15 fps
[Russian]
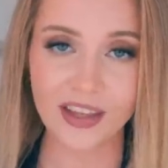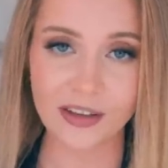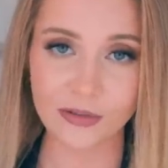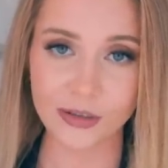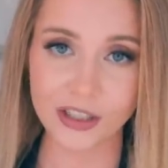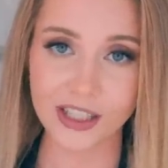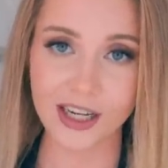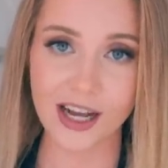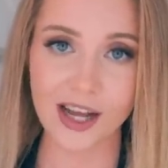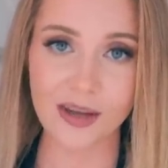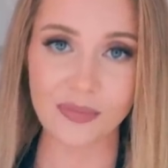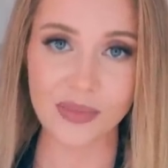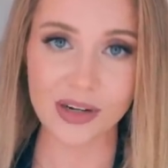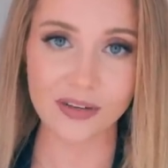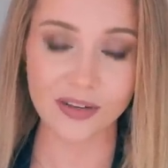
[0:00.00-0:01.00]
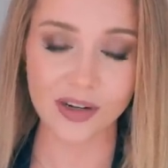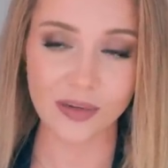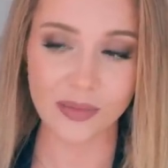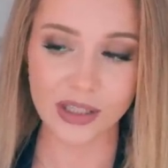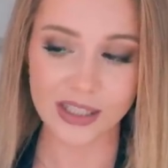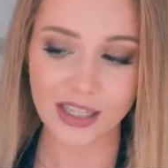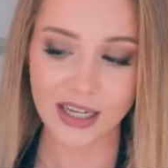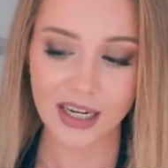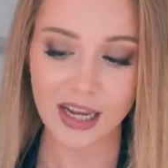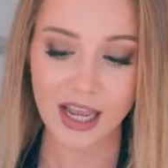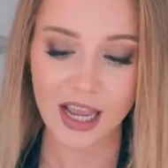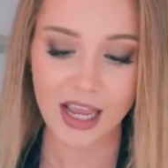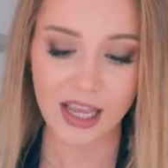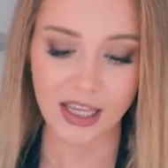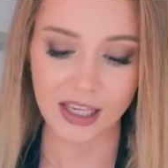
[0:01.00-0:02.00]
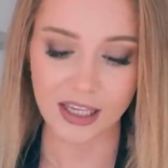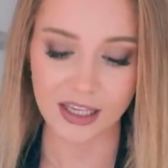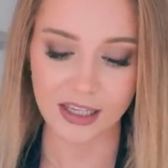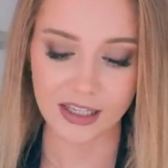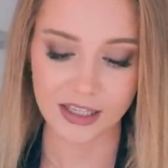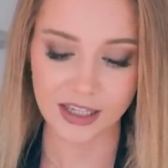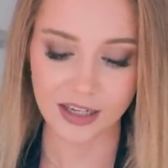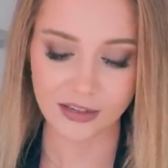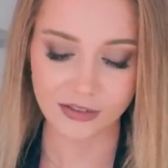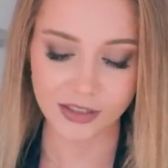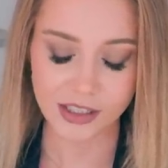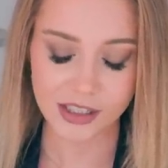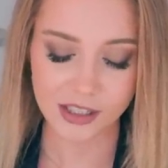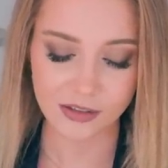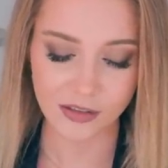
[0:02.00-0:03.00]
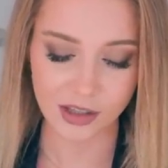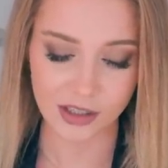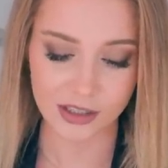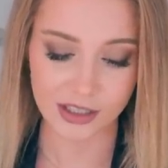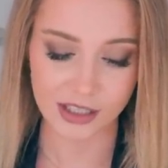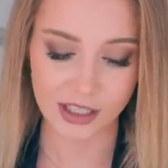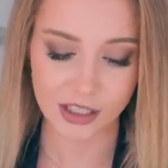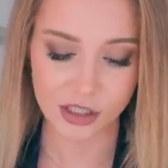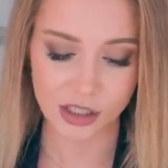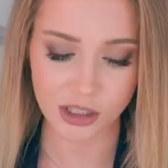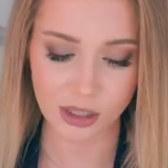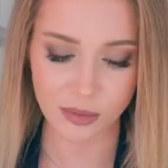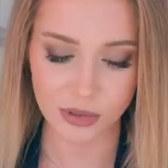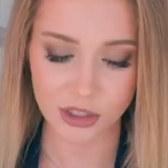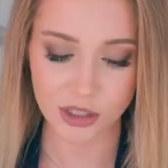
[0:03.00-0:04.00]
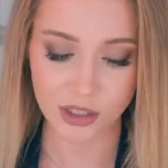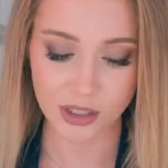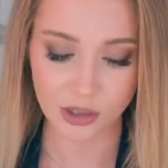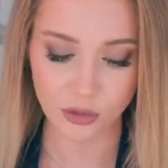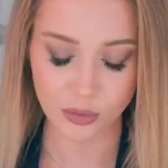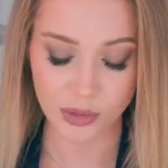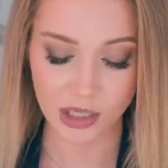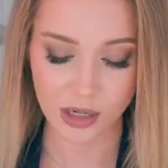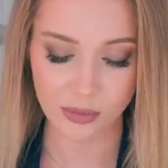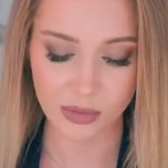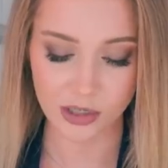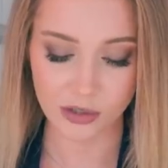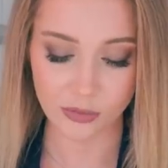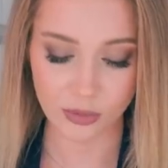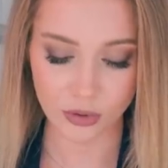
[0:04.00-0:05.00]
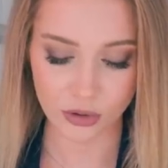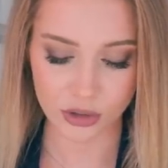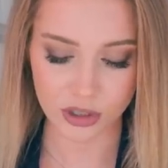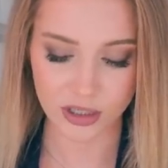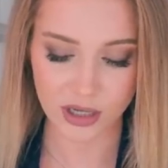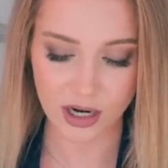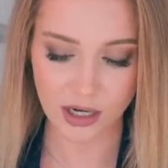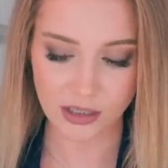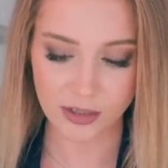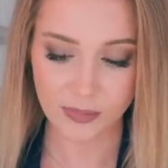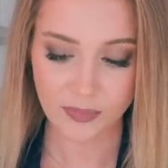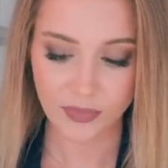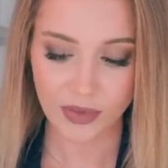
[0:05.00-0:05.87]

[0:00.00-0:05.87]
Вот такая первая модель. И я выискивала такие же тапочки, как у меня были в прошлый раз,